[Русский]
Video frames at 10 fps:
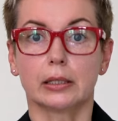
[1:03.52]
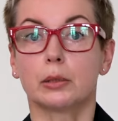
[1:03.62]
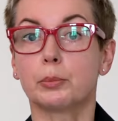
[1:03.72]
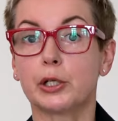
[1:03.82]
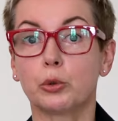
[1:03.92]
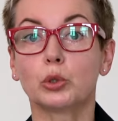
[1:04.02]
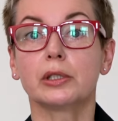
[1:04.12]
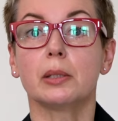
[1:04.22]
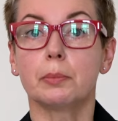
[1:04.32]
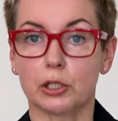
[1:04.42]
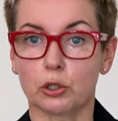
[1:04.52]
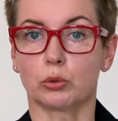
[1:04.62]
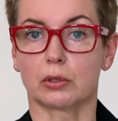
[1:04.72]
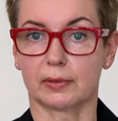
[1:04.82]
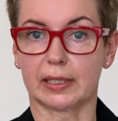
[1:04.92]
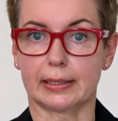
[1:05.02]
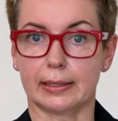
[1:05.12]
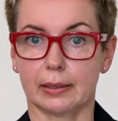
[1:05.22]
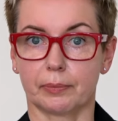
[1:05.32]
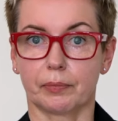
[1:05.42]
Наполеон и пришел к
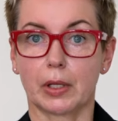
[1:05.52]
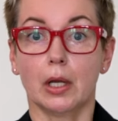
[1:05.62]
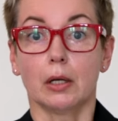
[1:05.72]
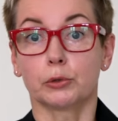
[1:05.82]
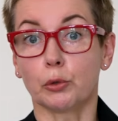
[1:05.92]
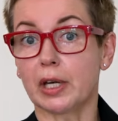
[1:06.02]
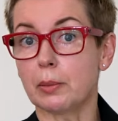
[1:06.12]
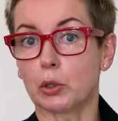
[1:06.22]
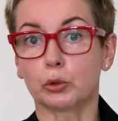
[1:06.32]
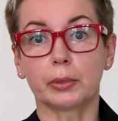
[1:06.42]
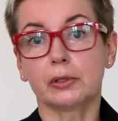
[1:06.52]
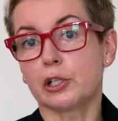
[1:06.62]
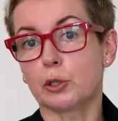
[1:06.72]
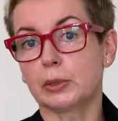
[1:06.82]
власти. В то время он был лишь